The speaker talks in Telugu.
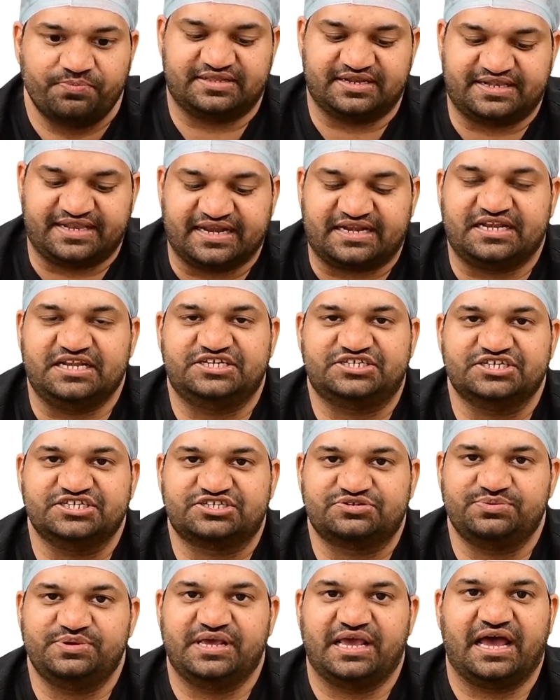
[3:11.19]
ద
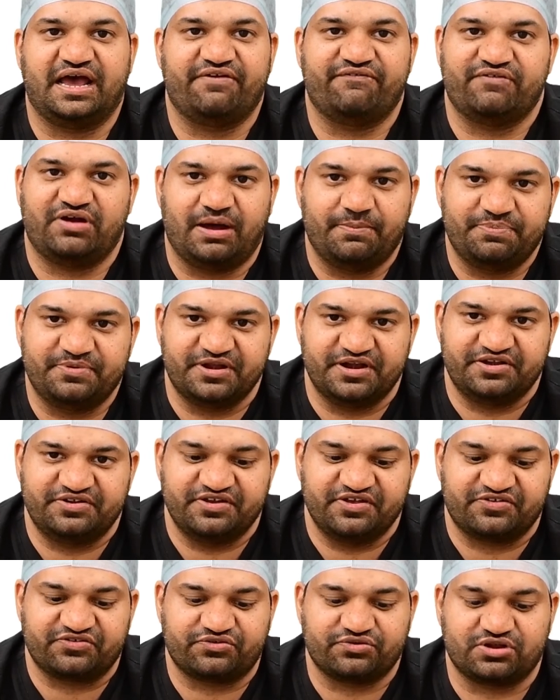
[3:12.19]
టెక్నీషియన్స్ వీ హ్యావ్ అప్గ్రేడ్
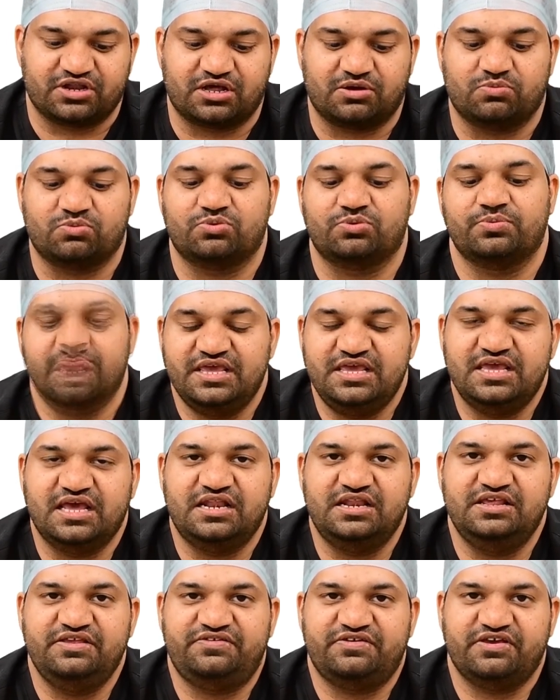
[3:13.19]
చేసుకున్నాము
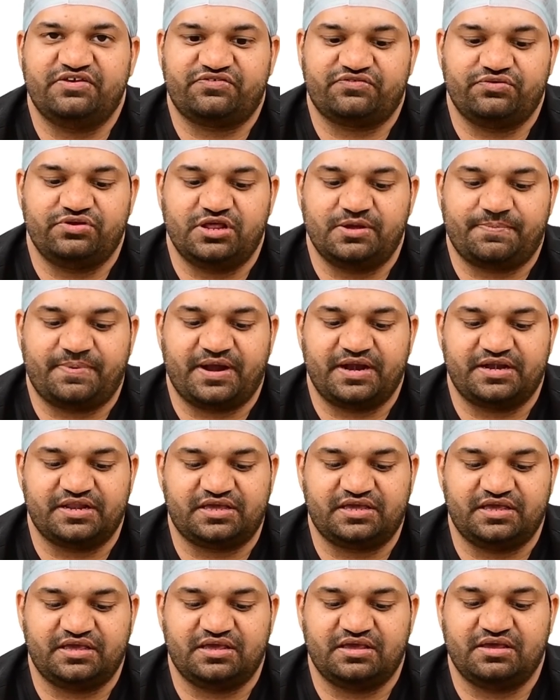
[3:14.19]
ఇవన్నీ చేసుకునే
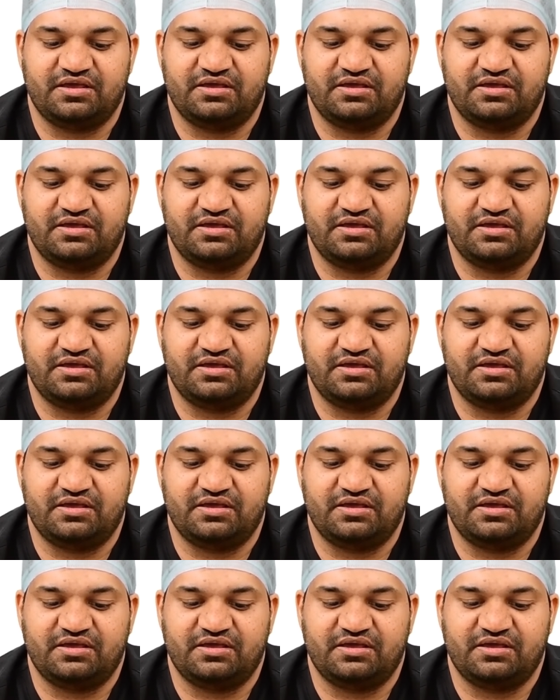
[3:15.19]
పాటికి